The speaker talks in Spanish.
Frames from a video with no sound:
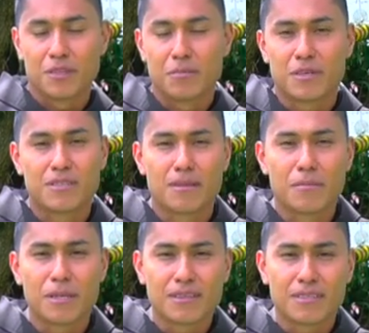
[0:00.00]
y
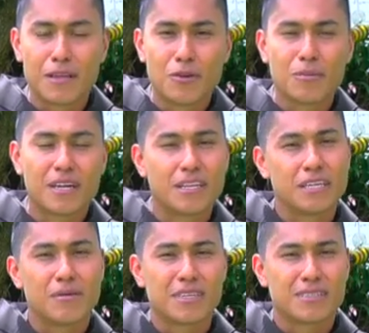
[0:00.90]
precisamente es el nombre que
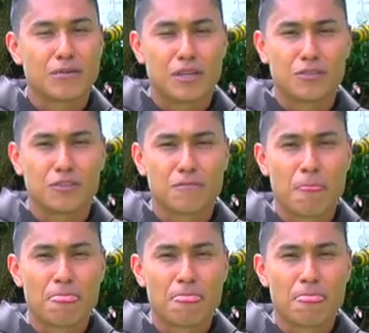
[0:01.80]
lleva esta oración.